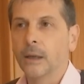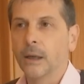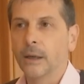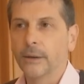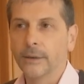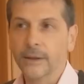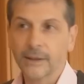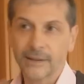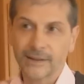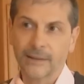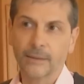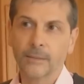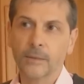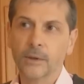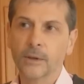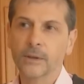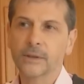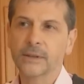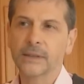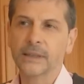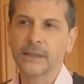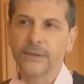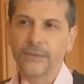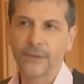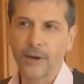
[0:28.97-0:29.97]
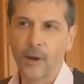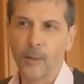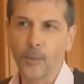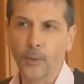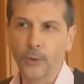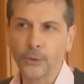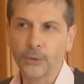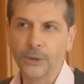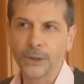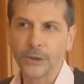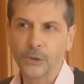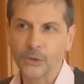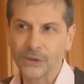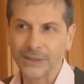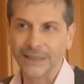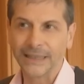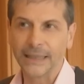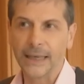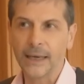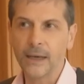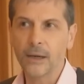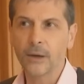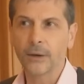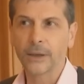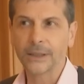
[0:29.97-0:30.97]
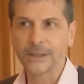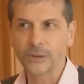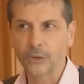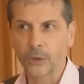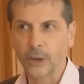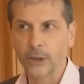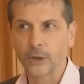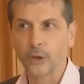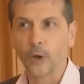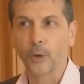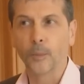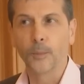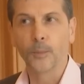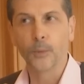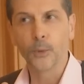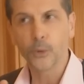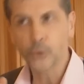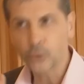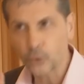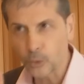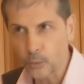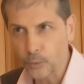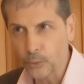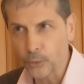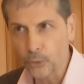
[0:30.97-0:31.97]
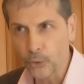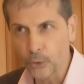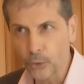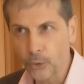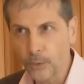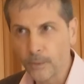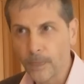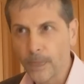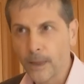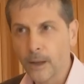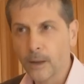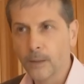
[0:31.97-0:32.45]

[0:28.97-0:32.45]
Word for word: En assemblant ces différents produits industriels, un restaurateur peu scrupuleux